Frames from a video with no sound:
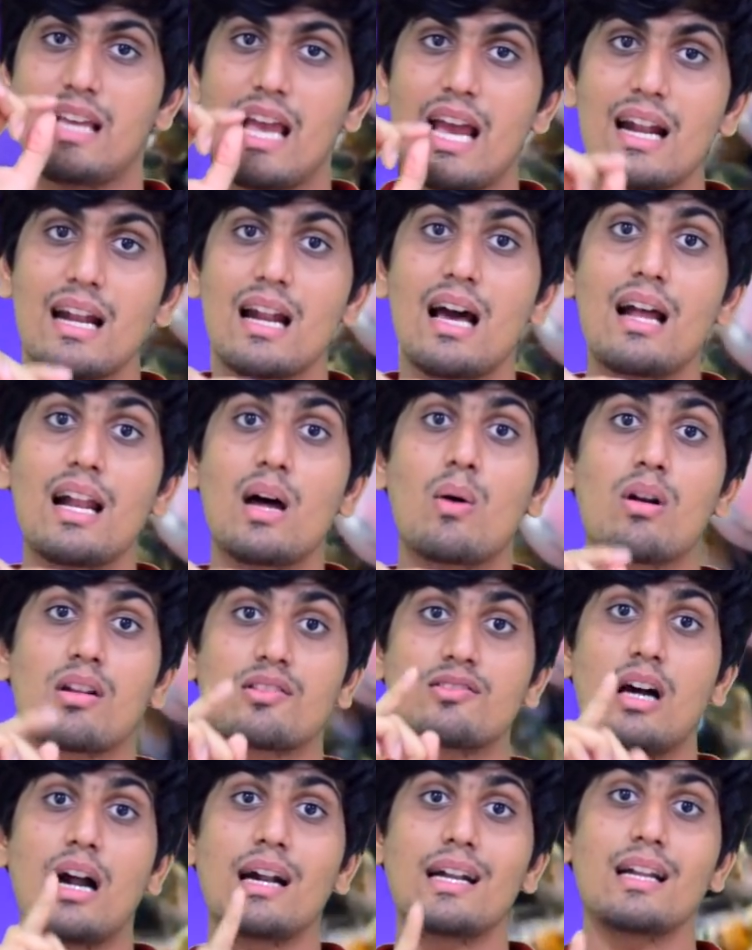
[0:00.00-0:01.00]
ஏன்னா நான்
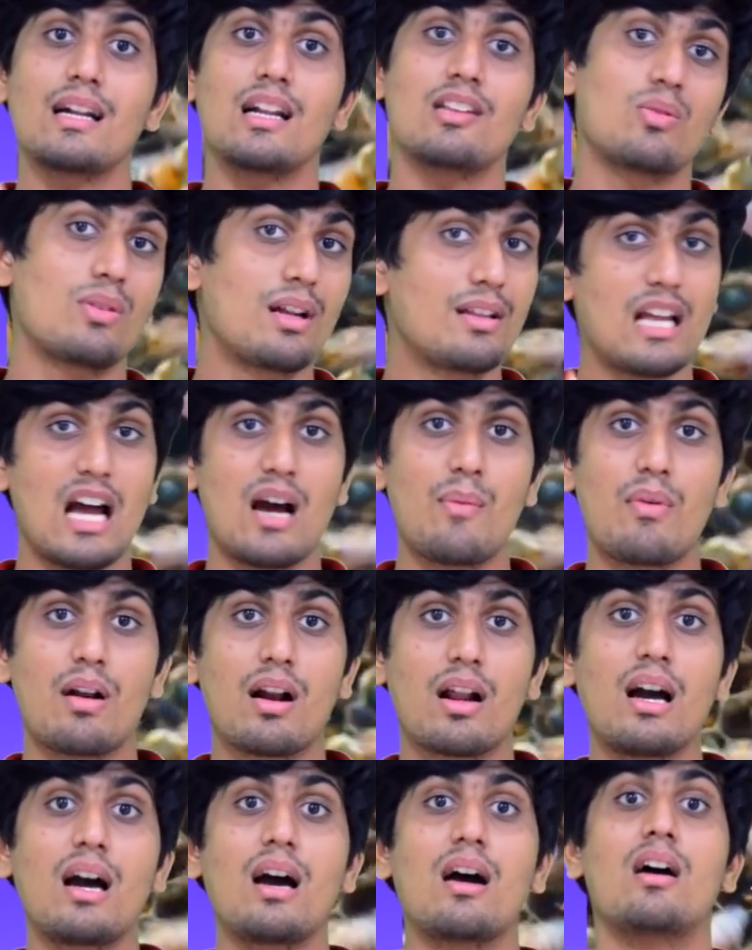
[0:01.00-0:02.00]
உங்களுக்கு ஸ்டார்டிங்கில் சொன்ன ஞாபகம்
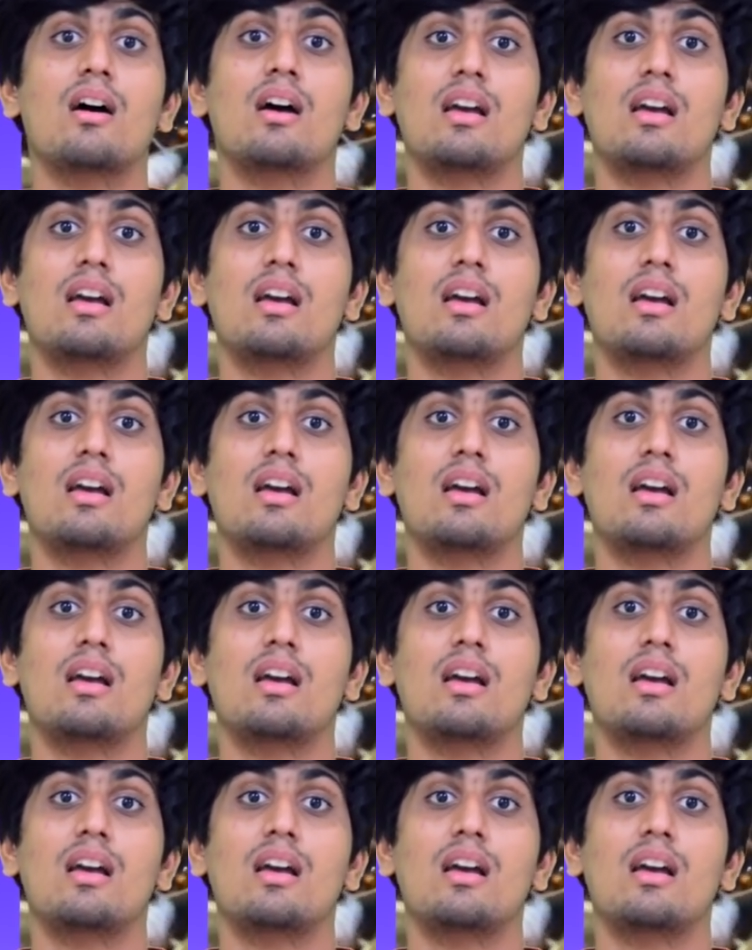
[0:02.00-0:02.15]
இருக்கா